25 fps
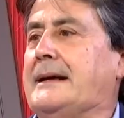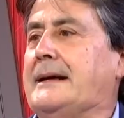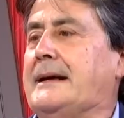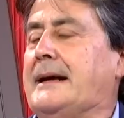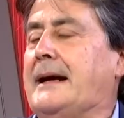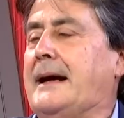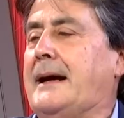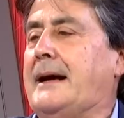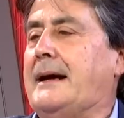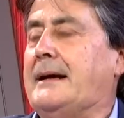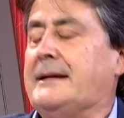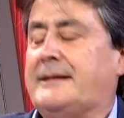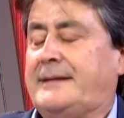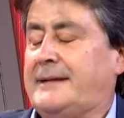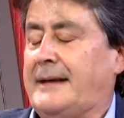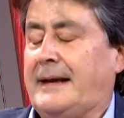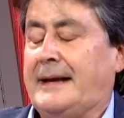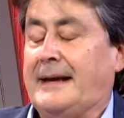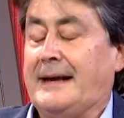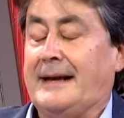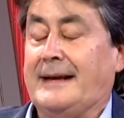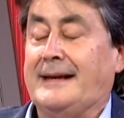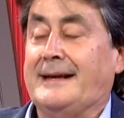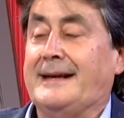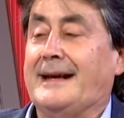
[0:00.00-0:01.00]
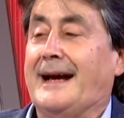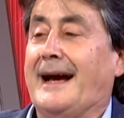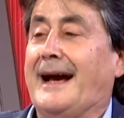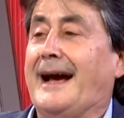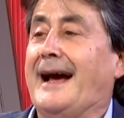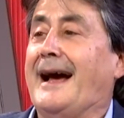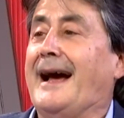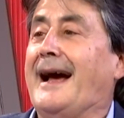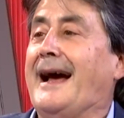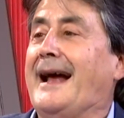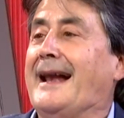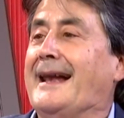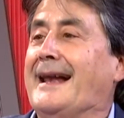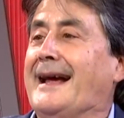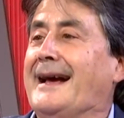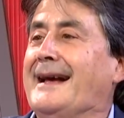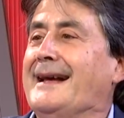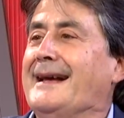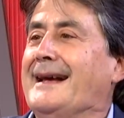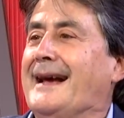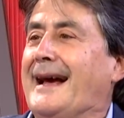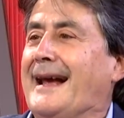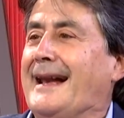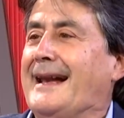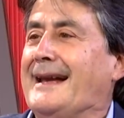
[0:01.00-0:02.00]
a, ah, sì, alla, clinica alla,
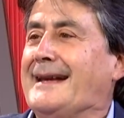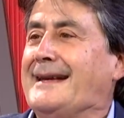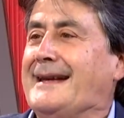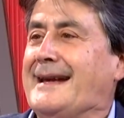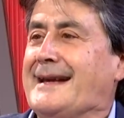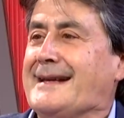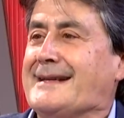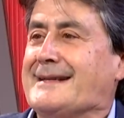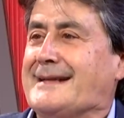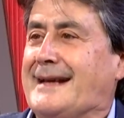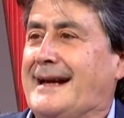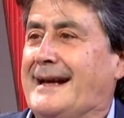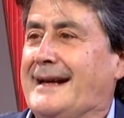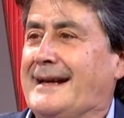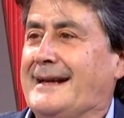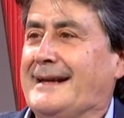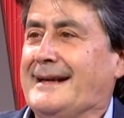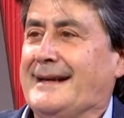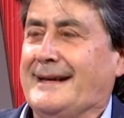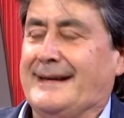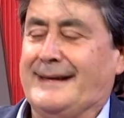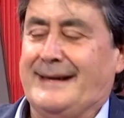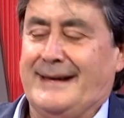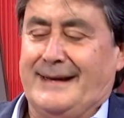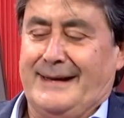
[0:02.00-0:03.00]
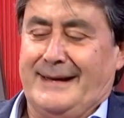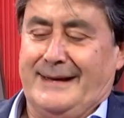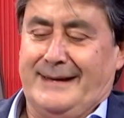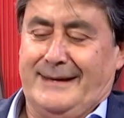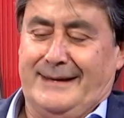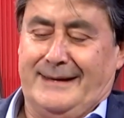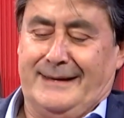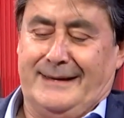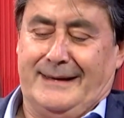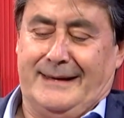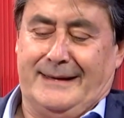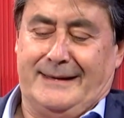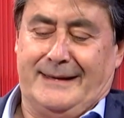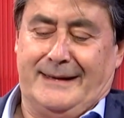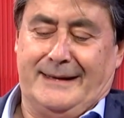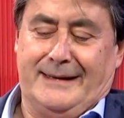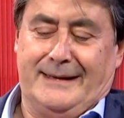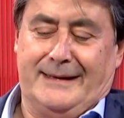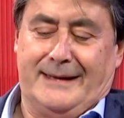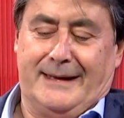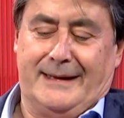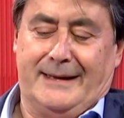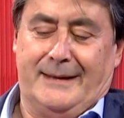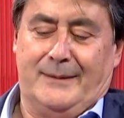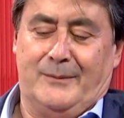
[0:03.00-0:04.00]
chiesa, alla, chiesa Trinità della, dei Monti.
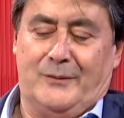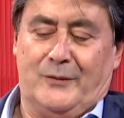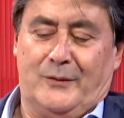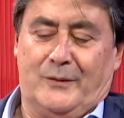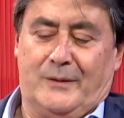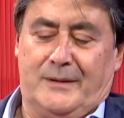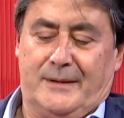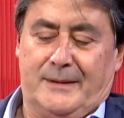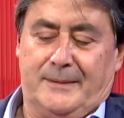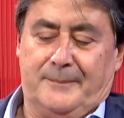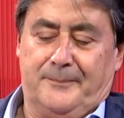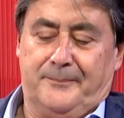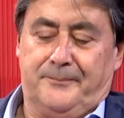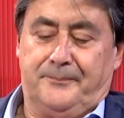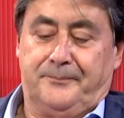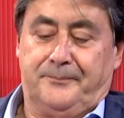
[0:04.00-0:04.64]
Trinità dei Monti.